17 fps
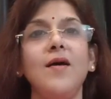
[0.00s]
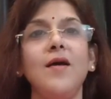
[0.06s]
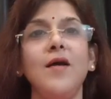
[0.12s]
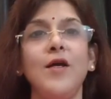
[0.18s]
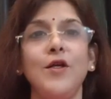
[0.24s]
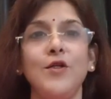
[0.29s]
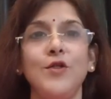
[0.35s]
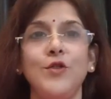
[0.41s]

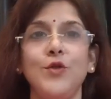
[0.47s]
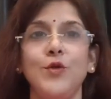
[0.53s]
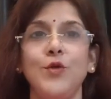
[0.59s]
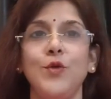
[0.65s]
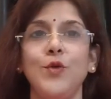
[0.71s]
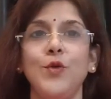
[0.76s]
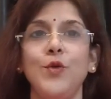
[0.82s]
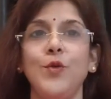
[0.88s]
जो
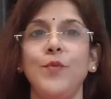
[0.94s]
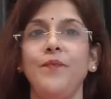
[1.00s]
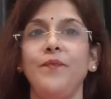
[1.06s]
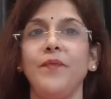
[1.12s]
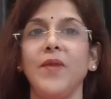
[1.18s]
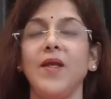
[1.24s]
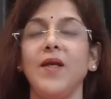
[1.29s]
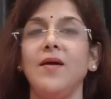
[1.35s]

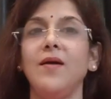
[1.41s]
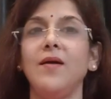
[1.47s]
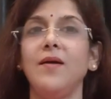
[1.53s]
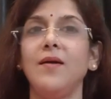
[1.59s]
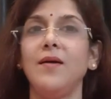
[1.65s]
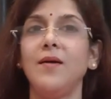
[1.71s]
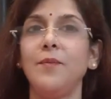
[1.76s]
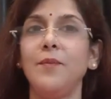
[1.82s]

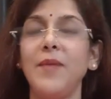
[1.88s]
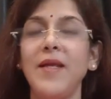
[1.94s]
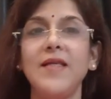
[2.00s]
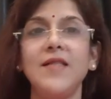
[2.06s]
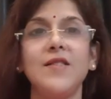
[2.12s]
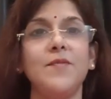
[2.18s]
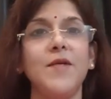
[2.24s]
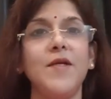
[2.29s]

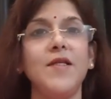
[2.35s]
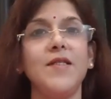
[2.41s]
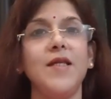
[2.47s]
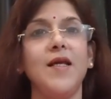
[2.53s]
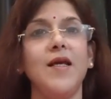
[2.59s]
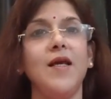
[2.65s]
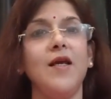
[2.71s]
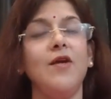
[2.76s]
प्लेसमेंट
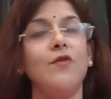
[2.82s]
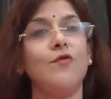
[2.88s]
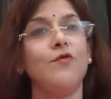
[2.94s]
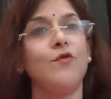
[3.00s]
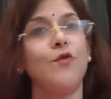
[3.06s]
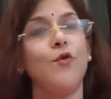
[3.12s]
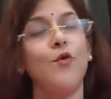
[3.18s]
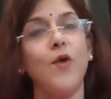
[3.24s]
है
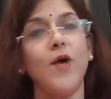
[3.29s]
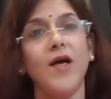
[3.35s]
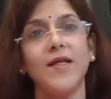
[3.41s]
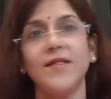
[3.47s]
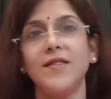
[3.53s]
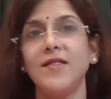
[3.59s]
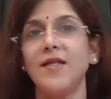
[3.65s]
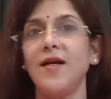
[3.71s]
वो
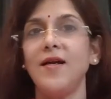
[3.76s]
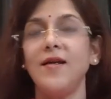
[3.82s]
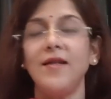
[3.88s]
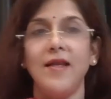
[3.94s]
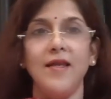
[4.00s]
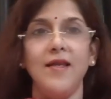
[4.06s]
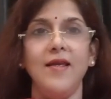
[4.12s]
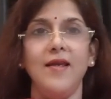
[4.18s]
अच्छा
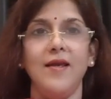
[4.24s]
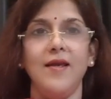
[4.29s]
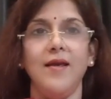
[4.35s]
नहीं है